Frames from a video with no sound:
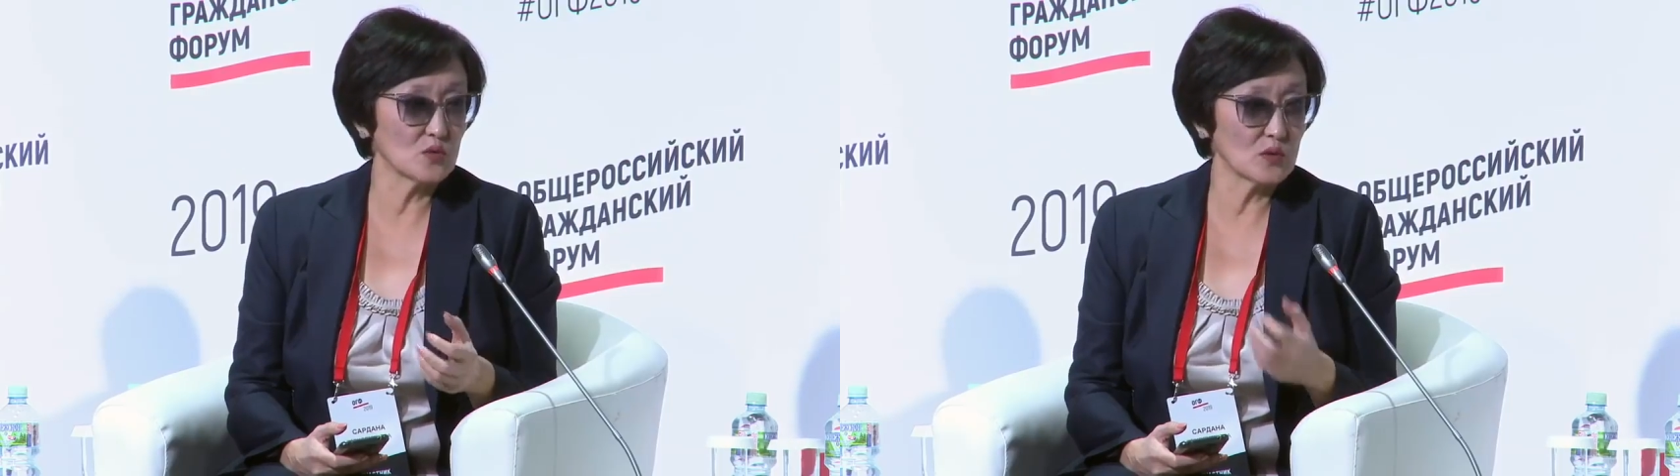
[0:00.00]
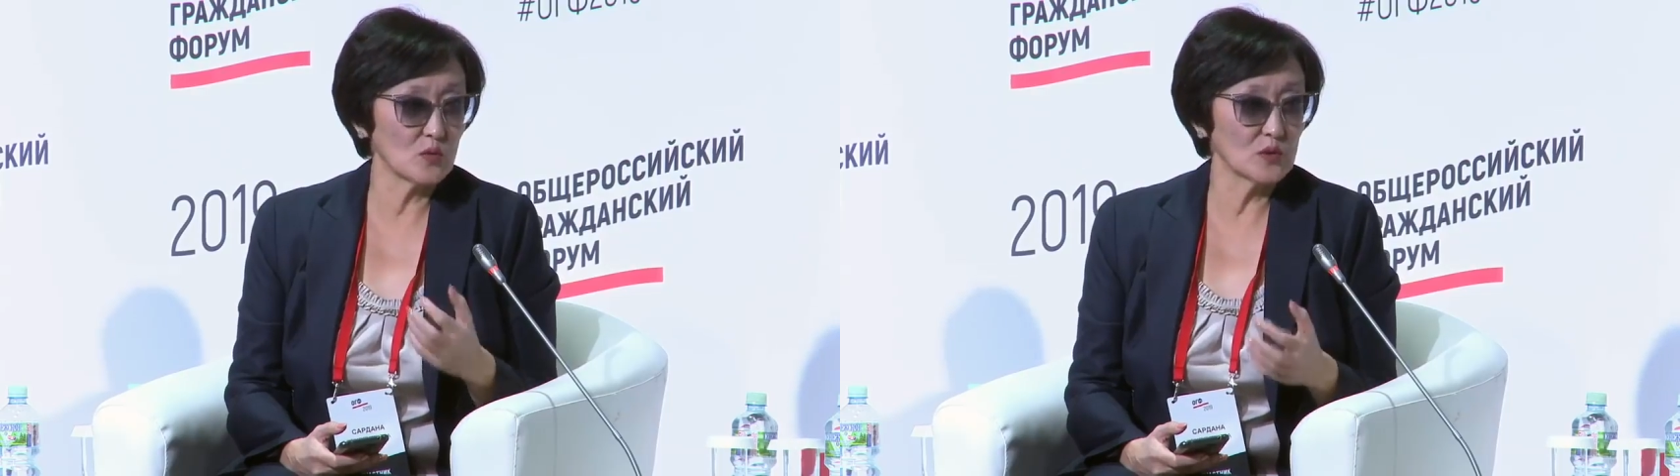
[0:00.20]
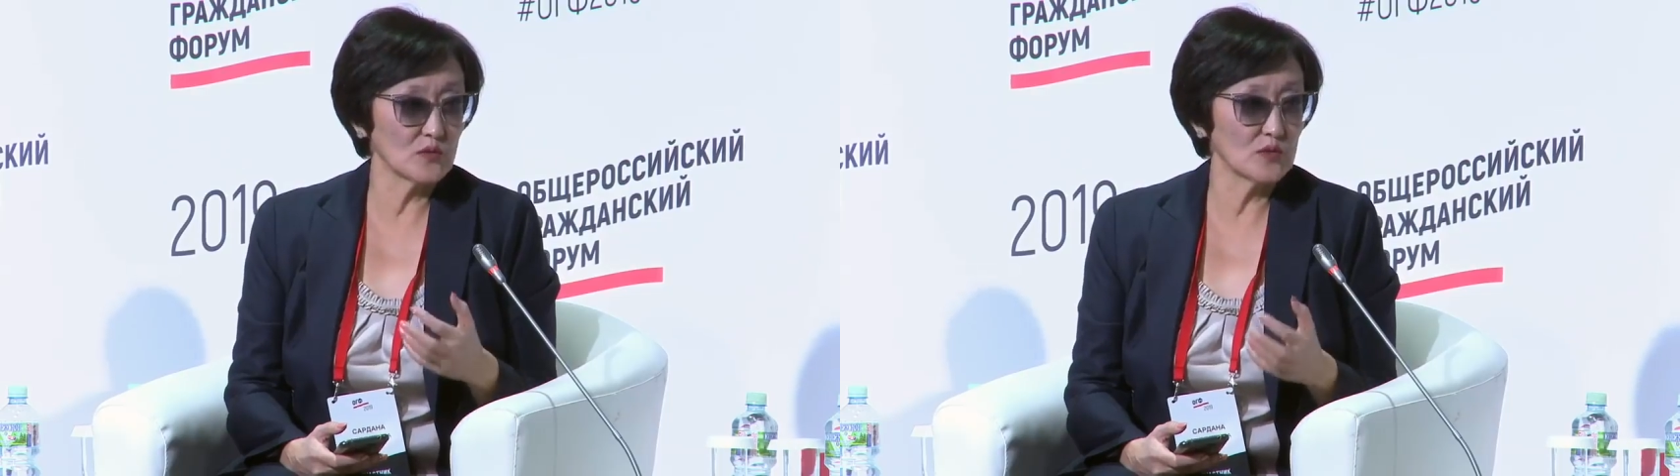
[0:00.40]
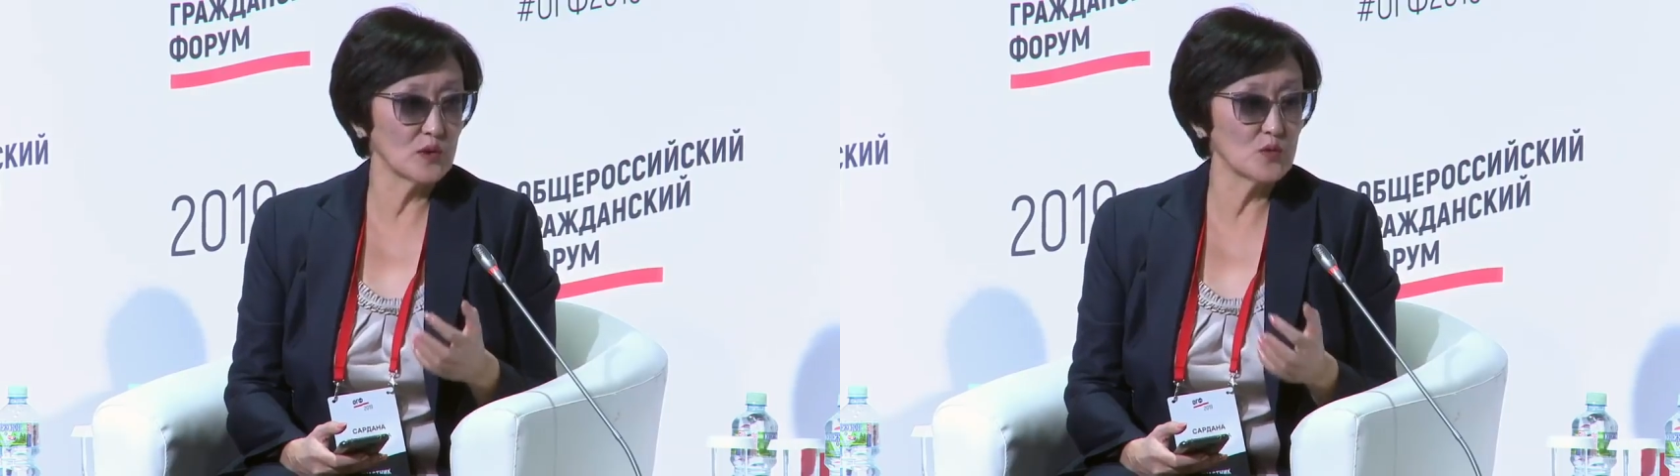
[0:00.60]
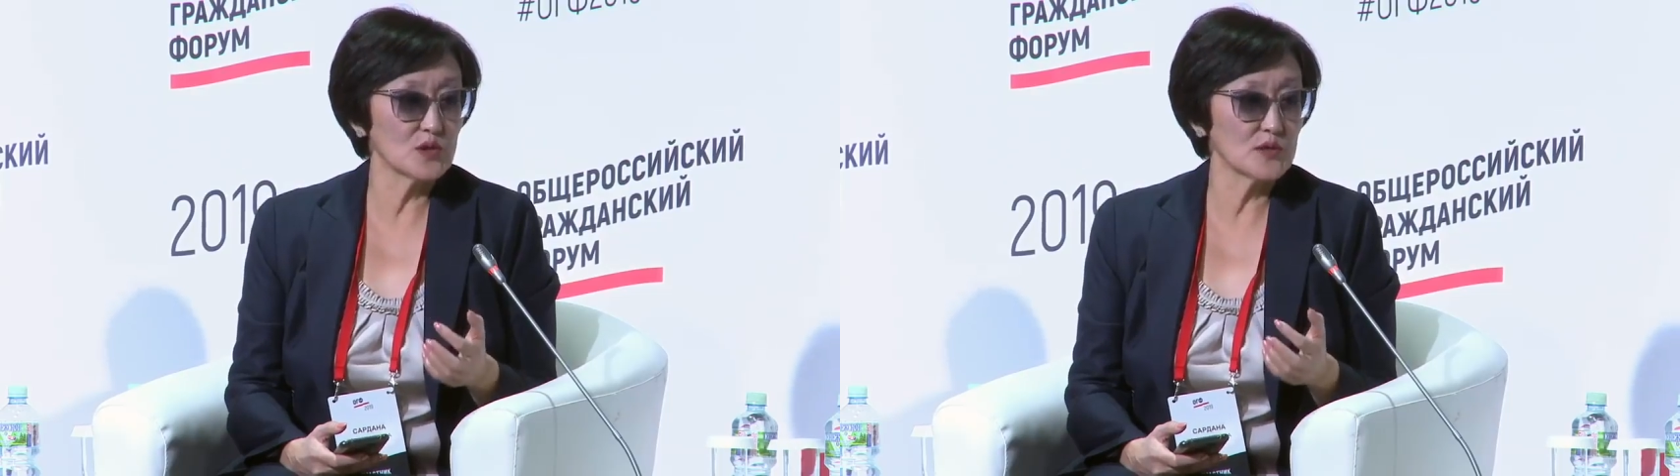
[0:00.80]
что какой-то
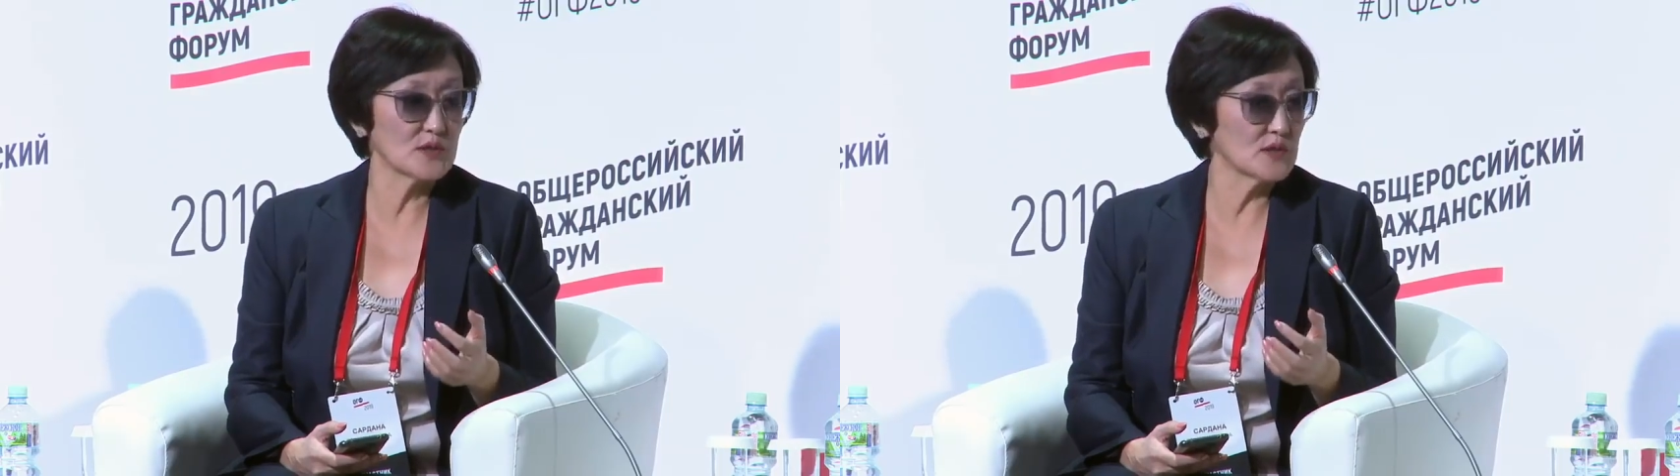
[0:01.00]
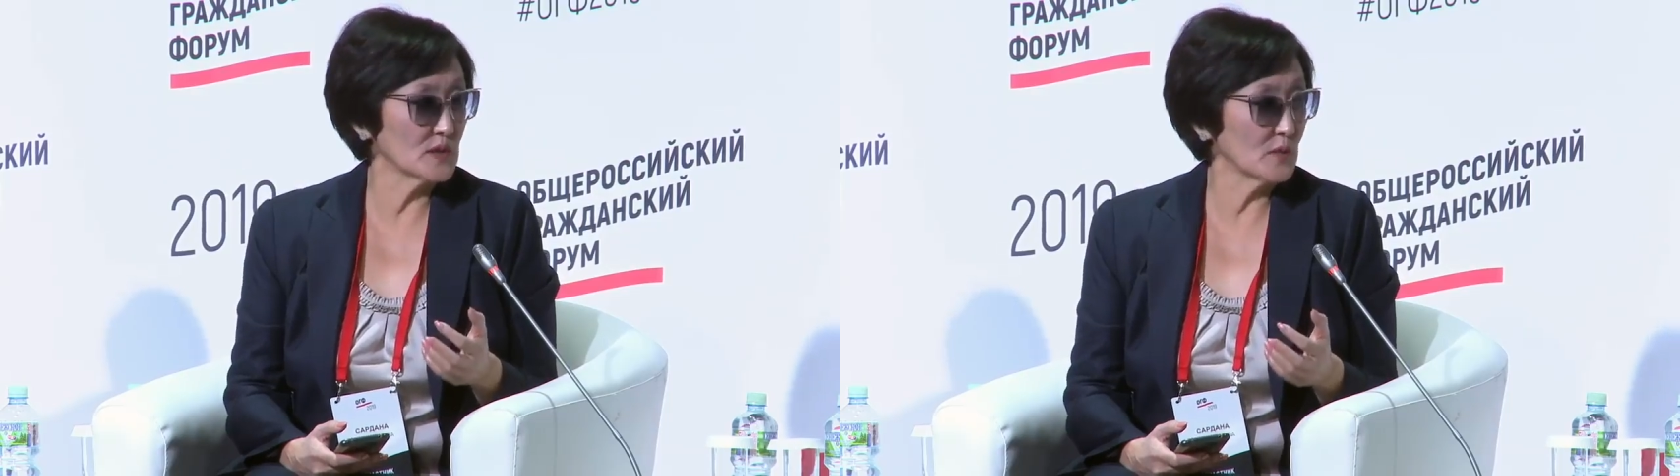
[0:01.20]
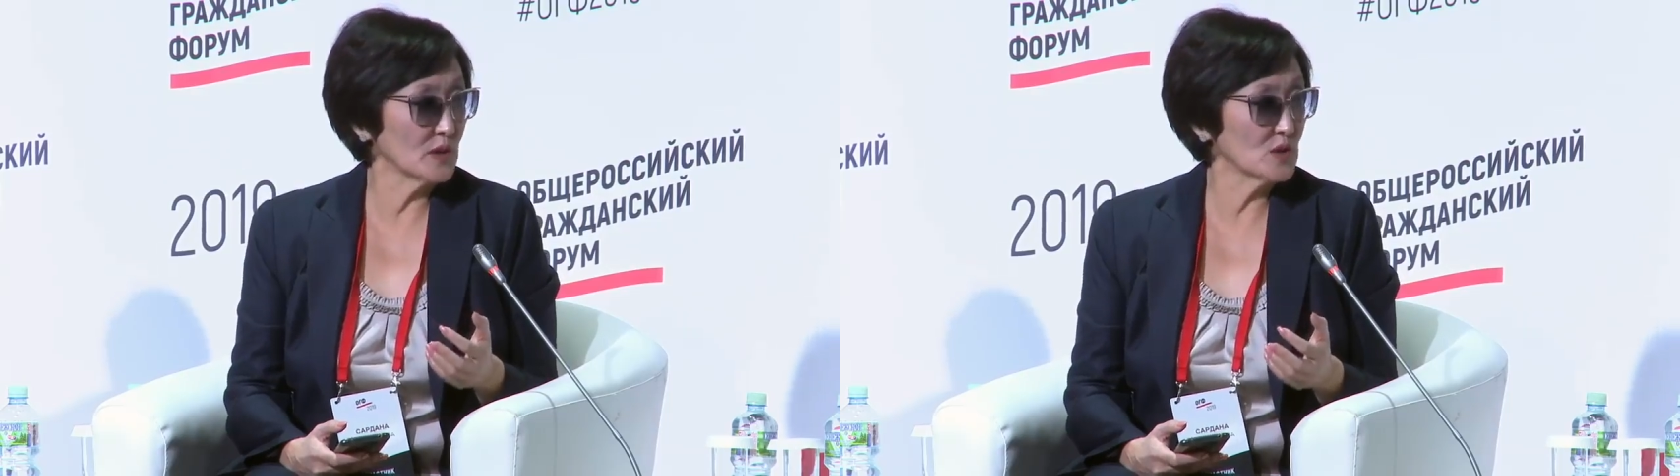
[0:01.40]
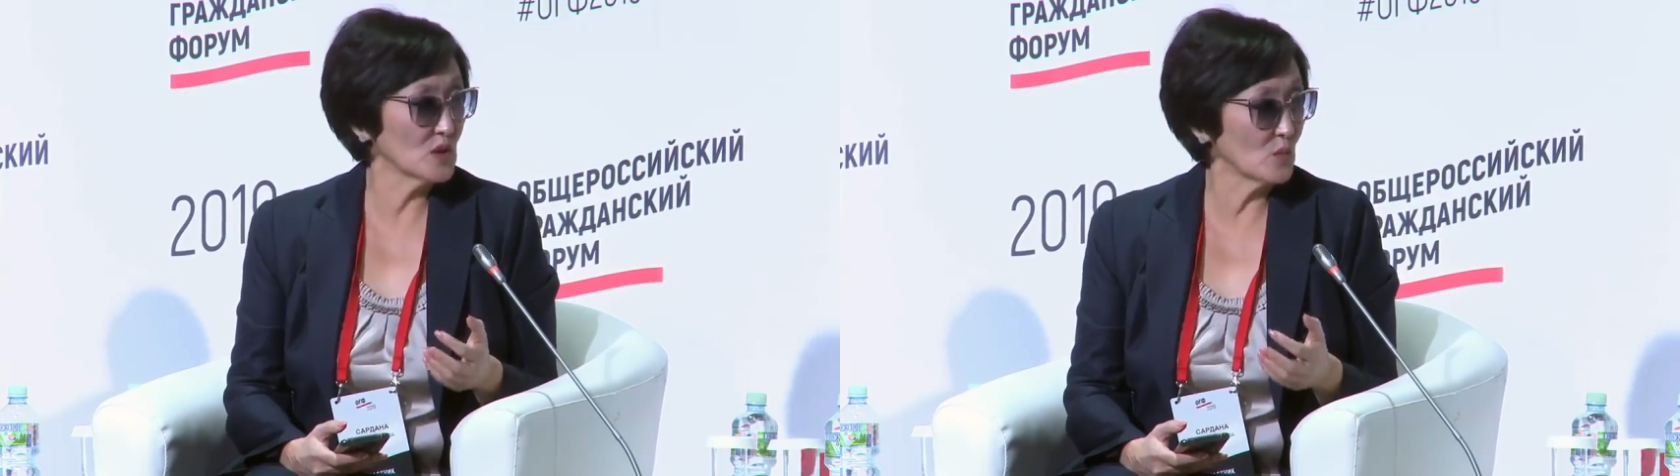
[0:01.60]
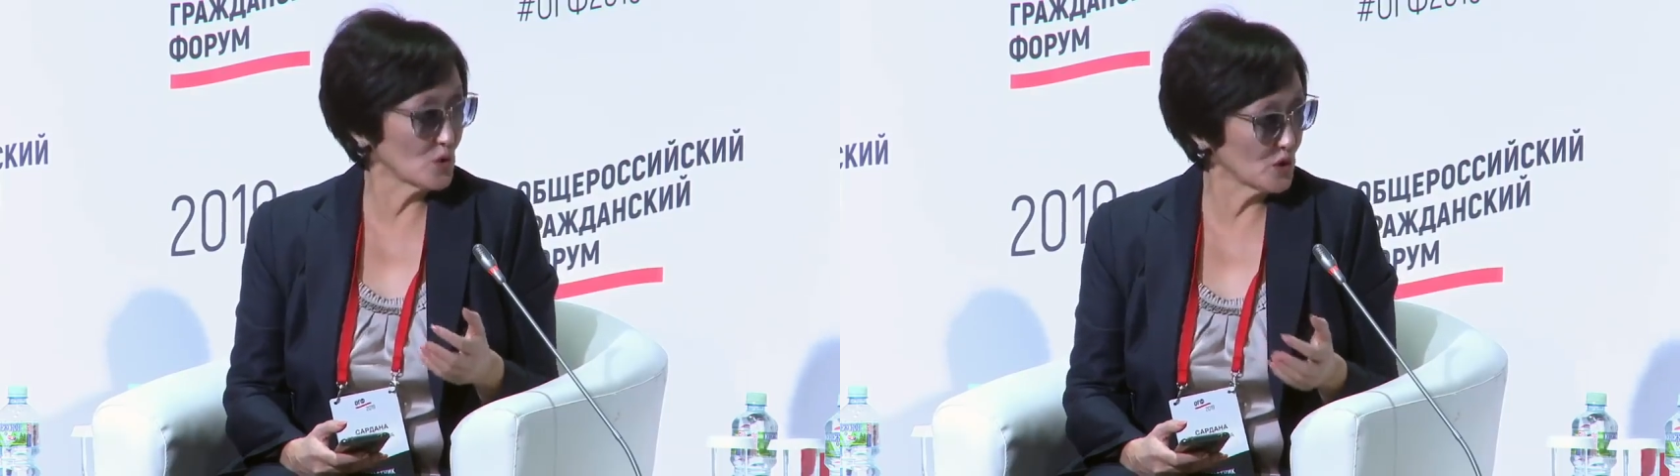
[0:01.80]
выдающийся сити-менеджер